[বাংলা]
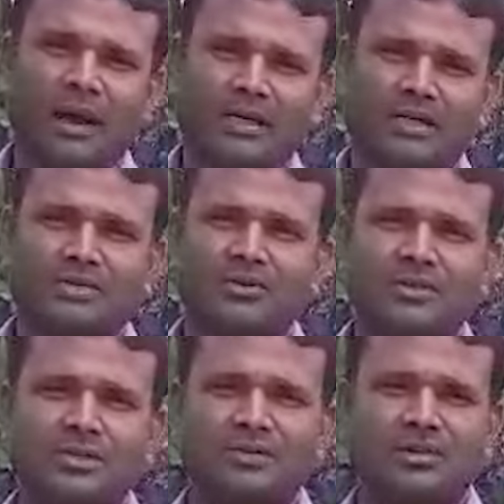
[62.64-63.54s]
আসার জন্য
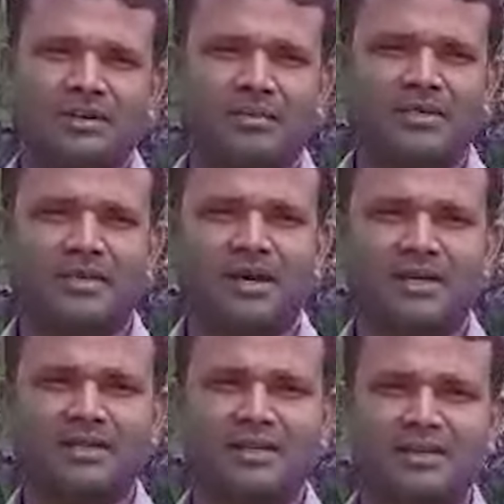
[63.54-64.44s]
যে ধরনের টেম্পারেচার
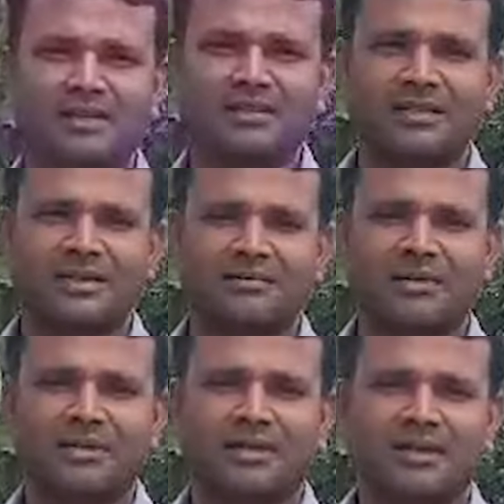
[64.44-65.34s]
লাগে দিনে সেই
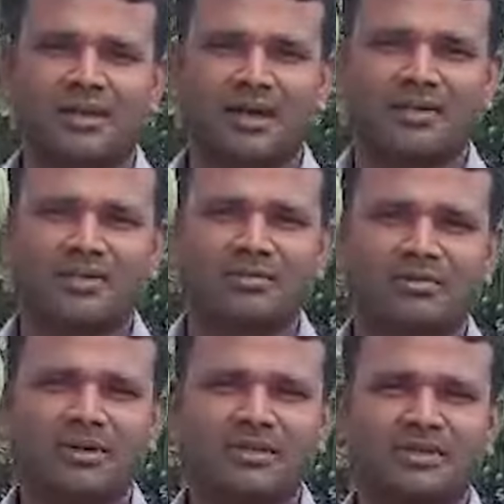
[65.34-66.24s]
তাপমাত্রাটা কাঙ্ক্ষিত
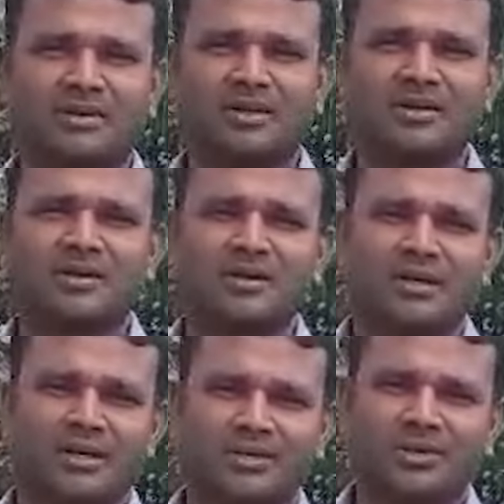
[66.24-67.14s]
পরিমাণে ছিল না
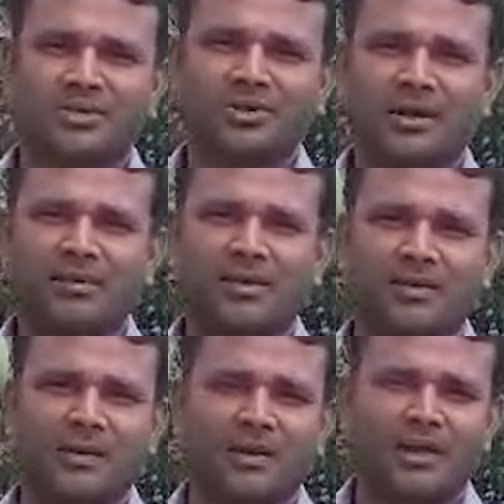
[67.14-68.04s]
এজন্য কিন্তু আমের
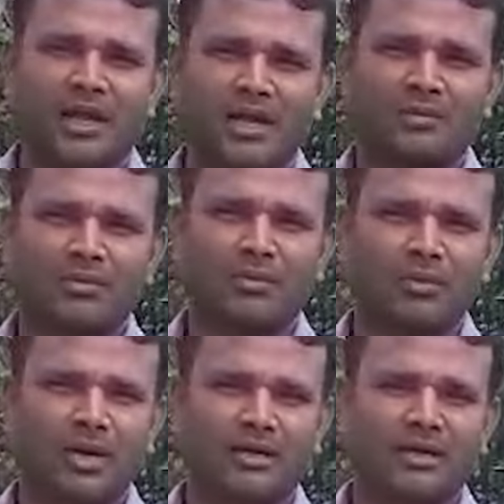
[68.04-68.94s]

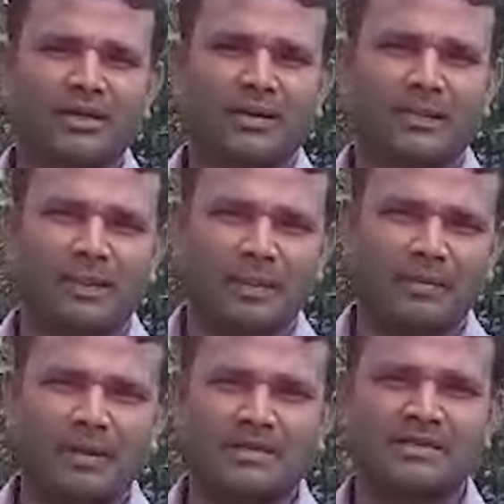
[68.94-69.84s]
মুকুল একটা
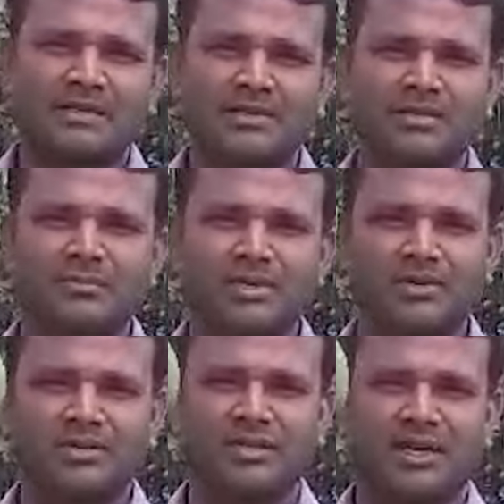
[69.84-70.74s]
পার্সেন্টেজ কিন্তু মিস
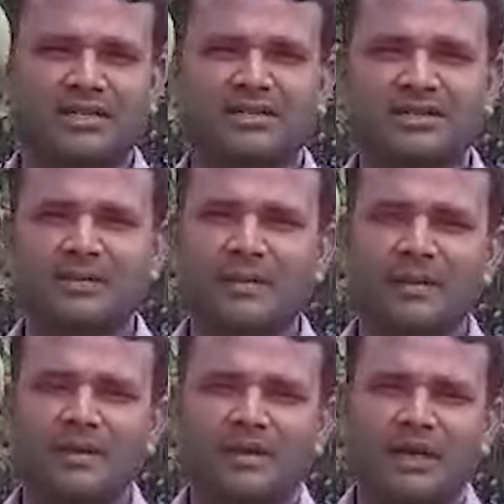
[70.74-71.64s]
হয়েছে সারা দেশেই
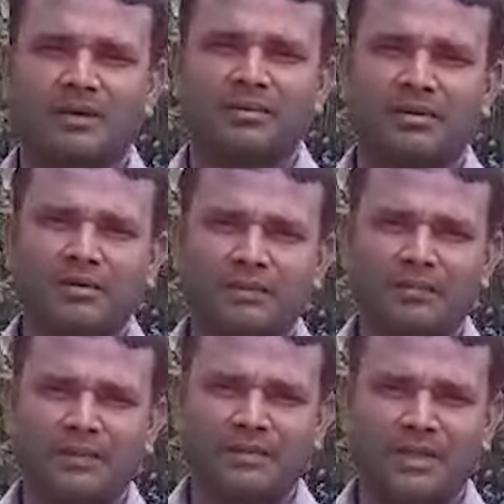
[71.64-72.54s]
এবং
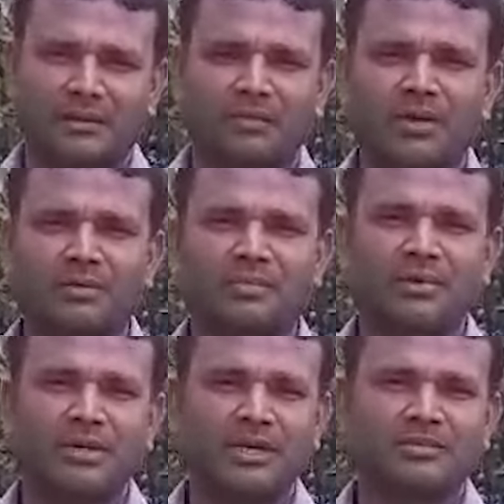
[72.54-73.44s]
তারপরে
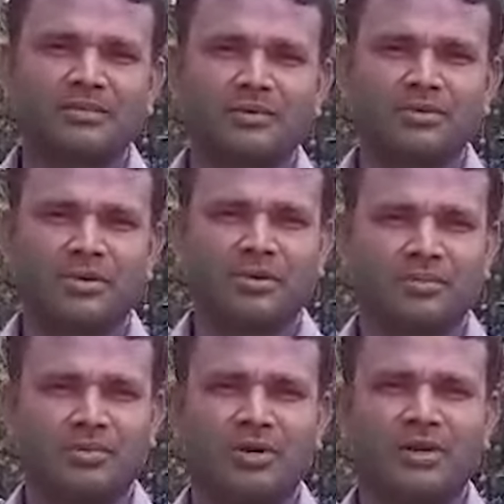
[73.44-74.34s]
লেট মুকুল যখন
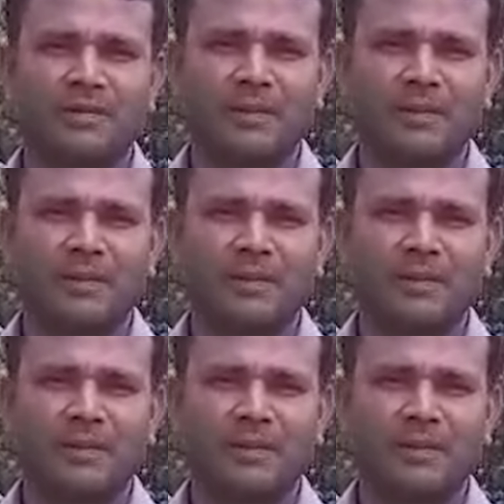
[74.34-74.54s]
ফোটে